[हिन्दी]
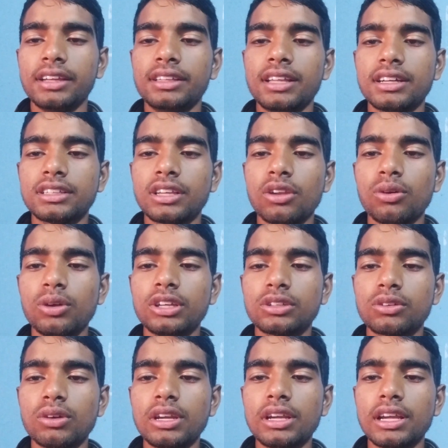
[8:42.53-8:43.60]
इधर से लो
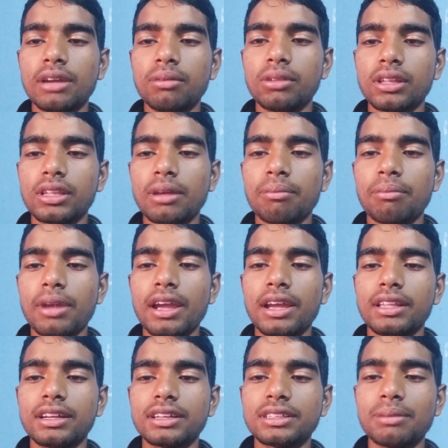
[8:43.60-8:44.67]
स्कोरिंग गेम था तब मैं
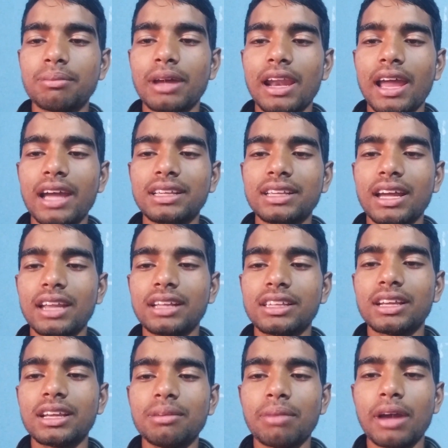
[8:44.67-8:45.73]
इधर से मनाया जा रहा
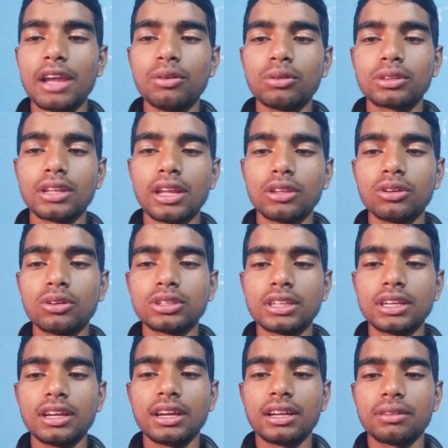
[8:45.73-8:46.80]
था कि भाई उतना दूर
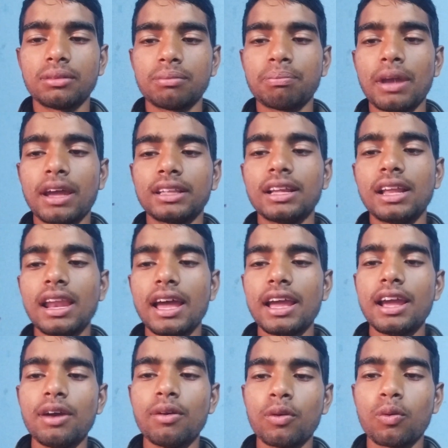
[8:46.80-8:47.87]
से पैदल
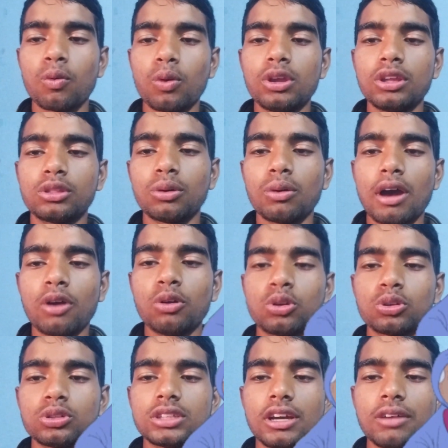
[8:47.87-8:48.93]
आया कोई तो
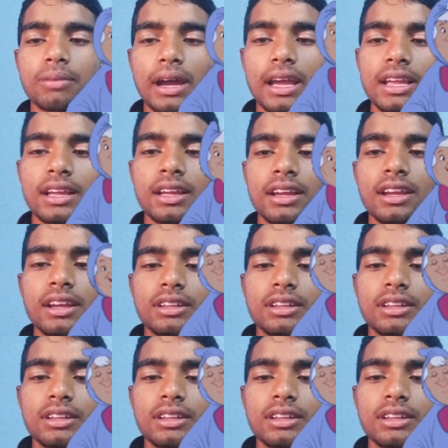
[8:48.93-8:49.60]
आउट हो जाओ भाई